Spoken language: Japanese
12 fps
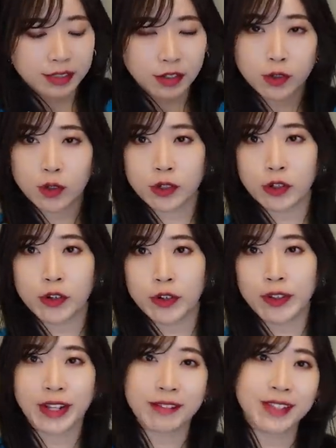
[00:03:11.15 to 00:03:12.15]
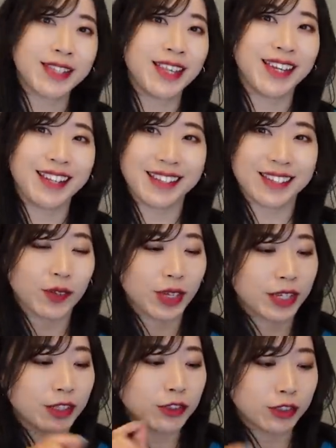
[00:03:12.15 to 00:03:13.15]
ちょっといろいろなくなってきたって
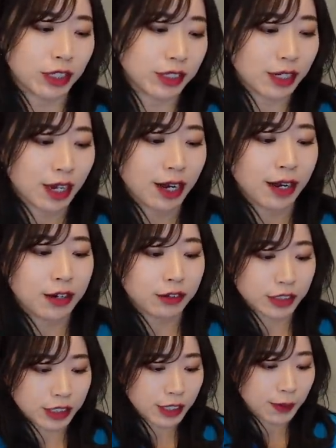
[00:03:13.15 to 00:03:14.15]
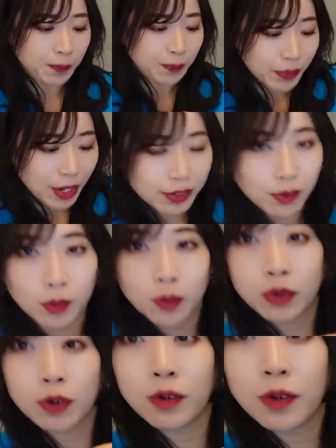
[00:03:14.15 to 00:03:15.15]
時にすぐ差し替えられるしあと
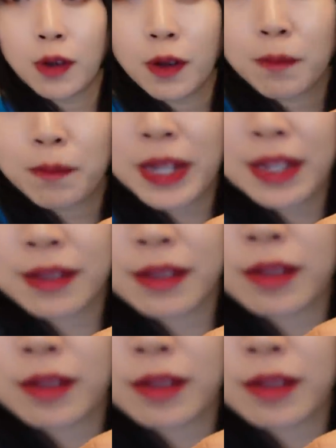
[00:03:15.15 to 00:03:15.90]
このピン